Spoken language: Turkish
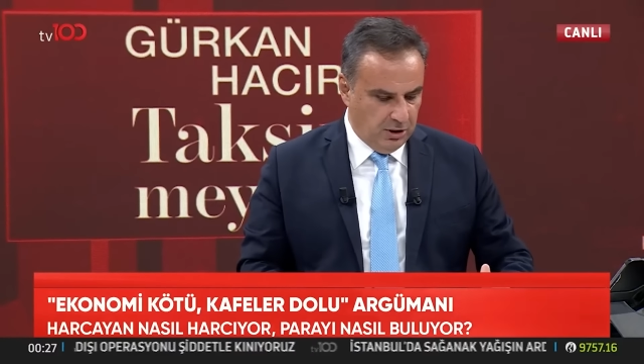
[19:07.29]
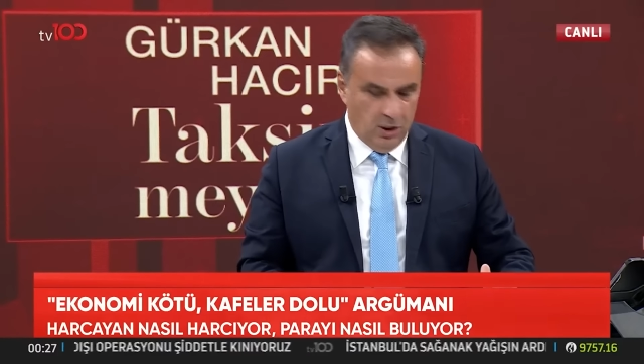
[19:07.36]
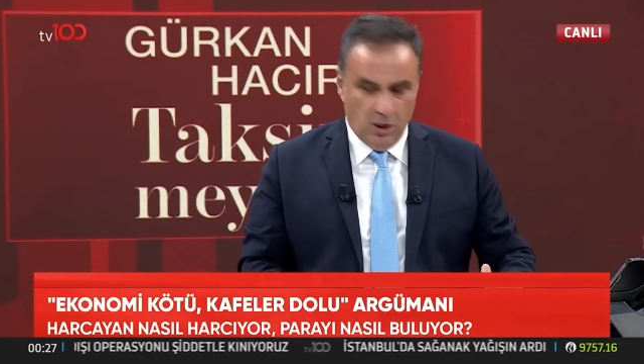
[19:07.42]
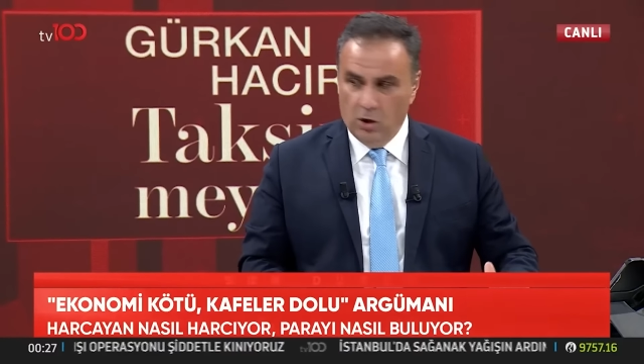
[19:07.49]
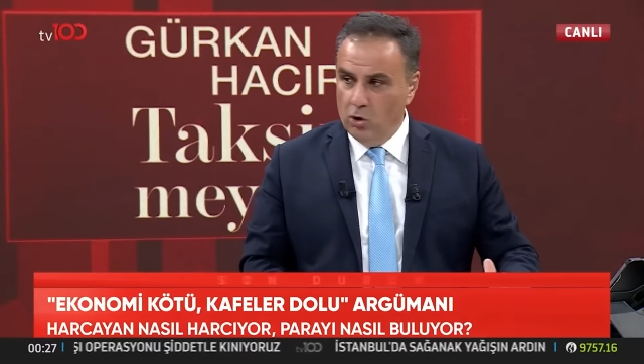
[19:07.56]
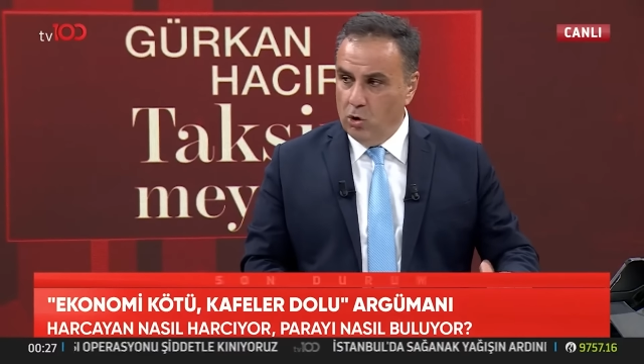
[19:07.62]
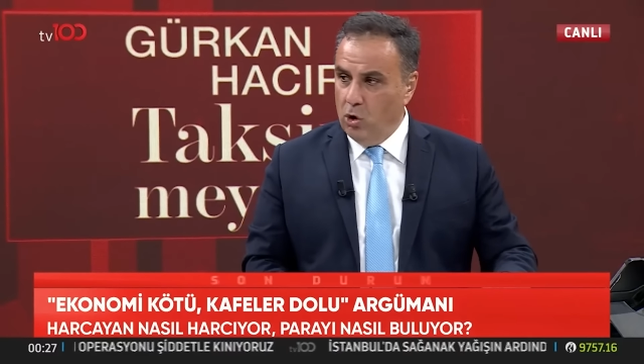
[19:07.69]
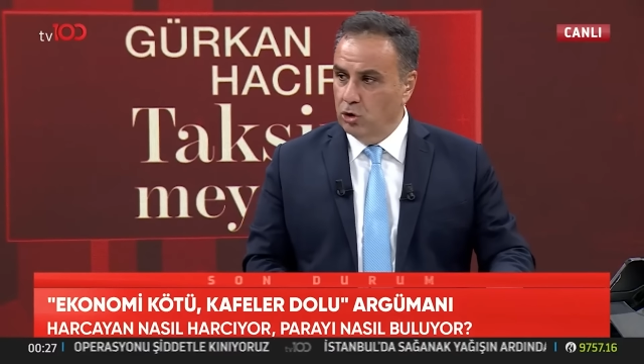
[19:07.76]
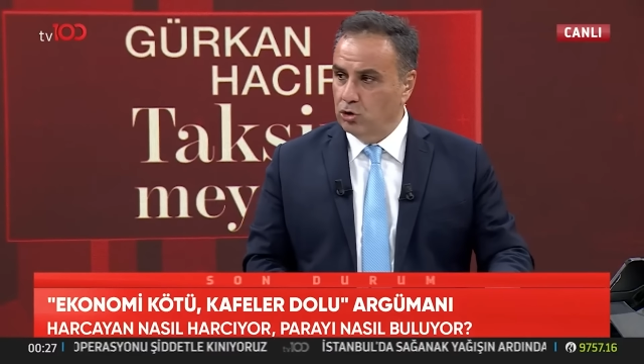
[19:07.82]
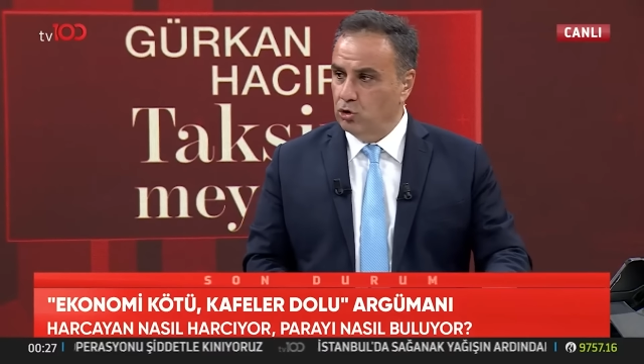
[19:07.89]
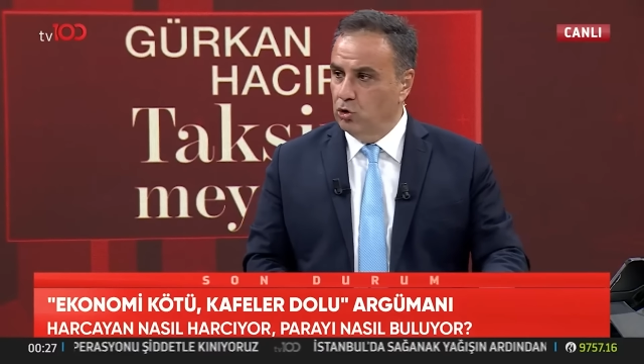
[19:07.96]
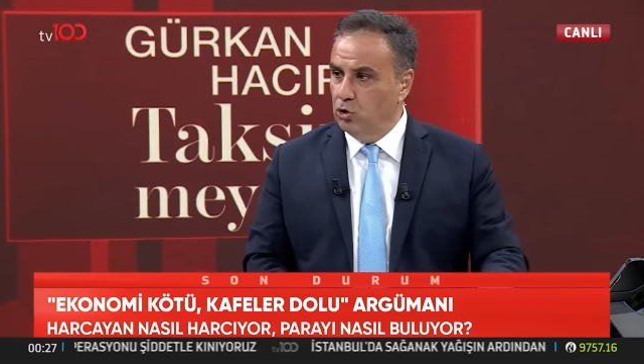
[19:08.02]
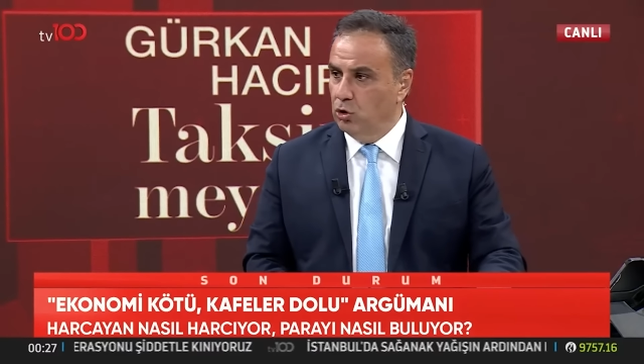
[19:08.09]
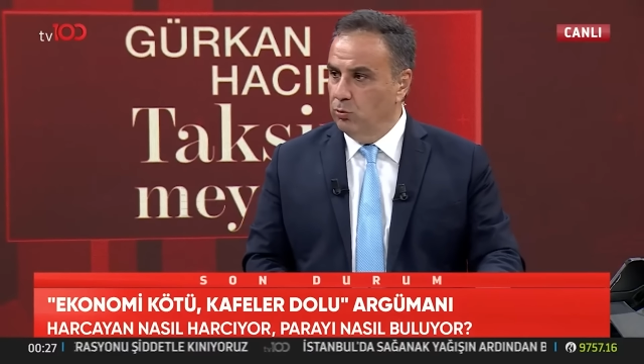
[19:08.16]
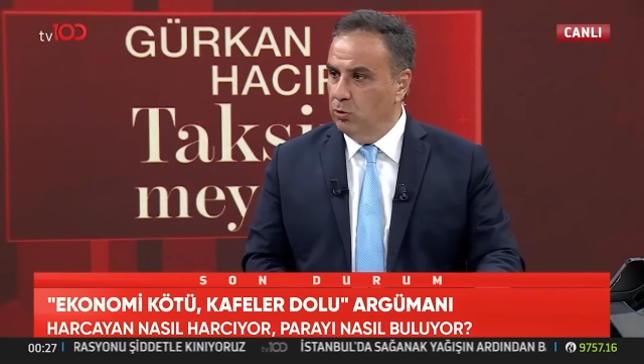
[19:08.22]
Ya kim Koç
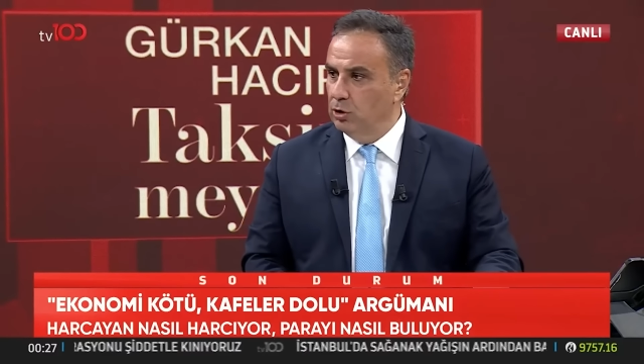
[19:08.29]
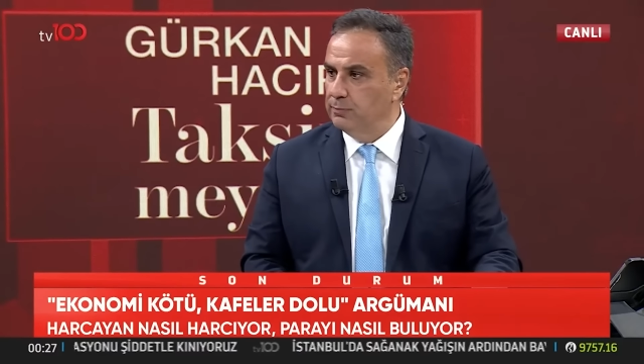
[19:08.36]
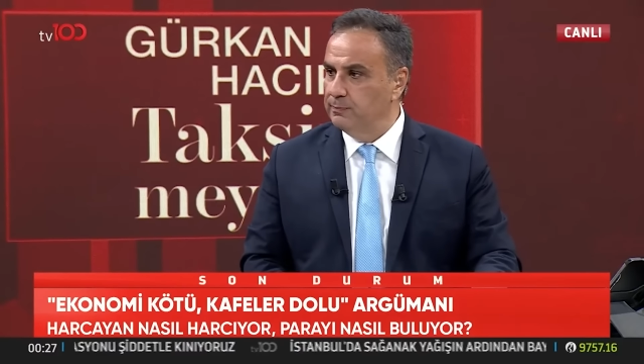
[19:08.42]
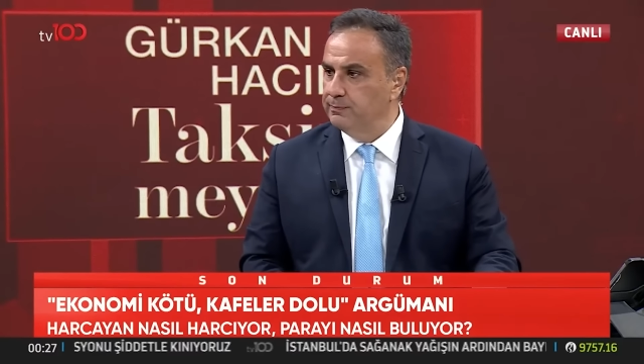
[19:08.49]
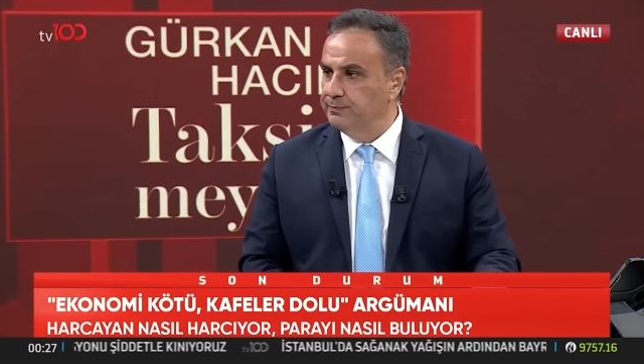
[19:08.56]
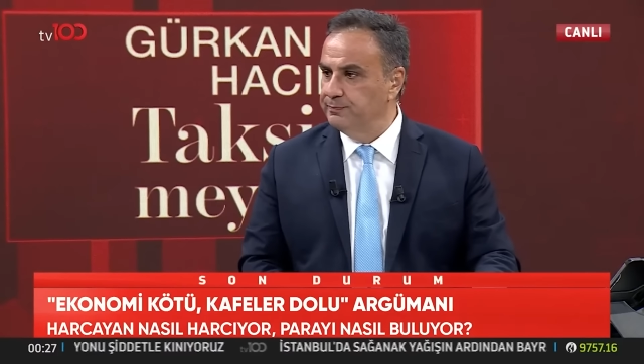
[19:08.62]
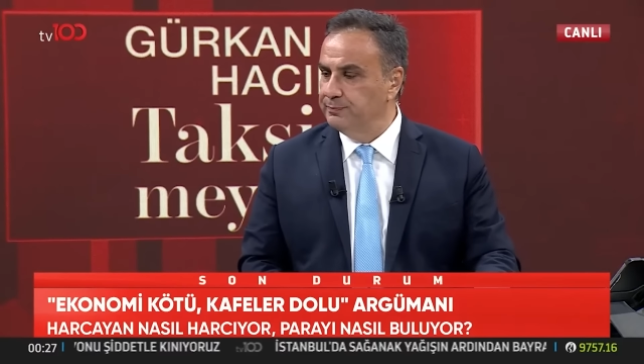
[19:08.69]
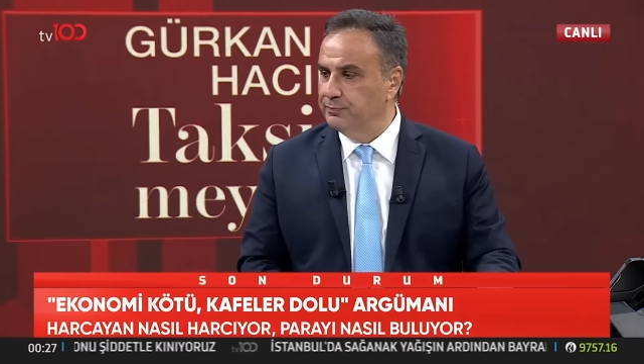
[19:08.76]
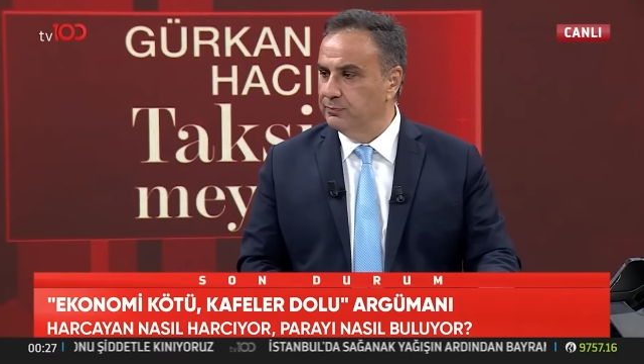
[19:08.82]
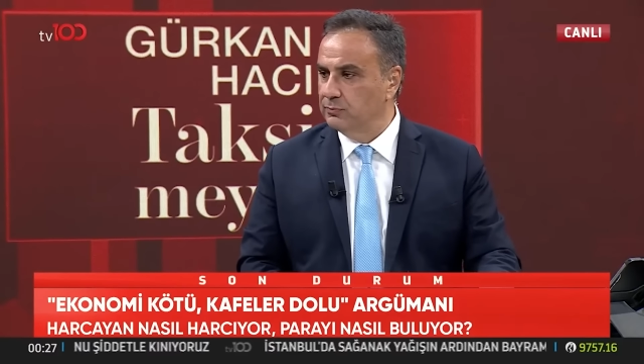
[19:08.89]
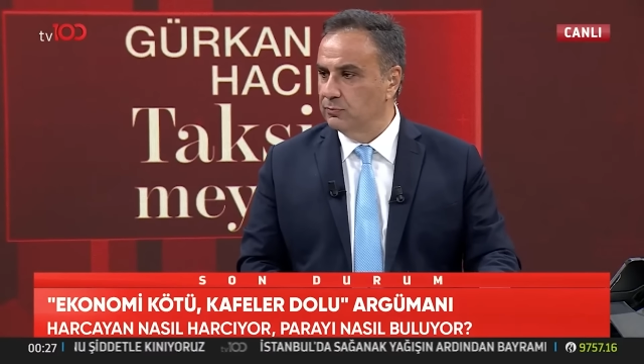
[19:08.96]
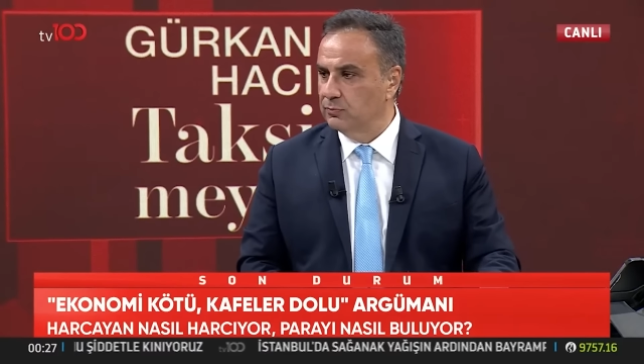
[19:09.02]
grubu. Teşekkür ediyoruz.